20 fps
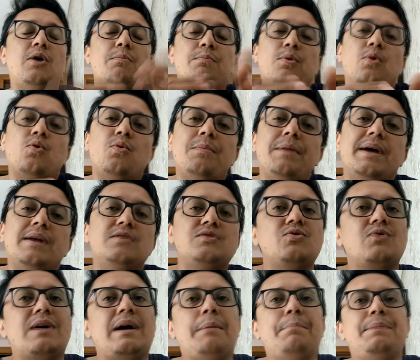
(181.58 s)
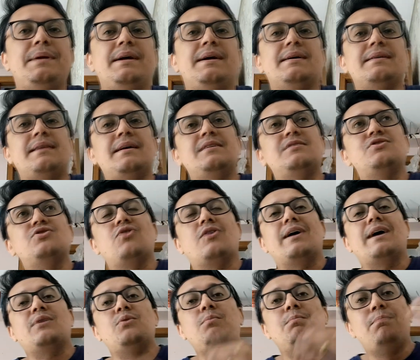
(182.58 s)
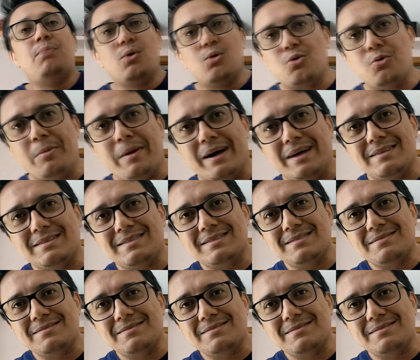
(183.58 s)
um pouco menos e o caprica tem que se jogar um pouco mais.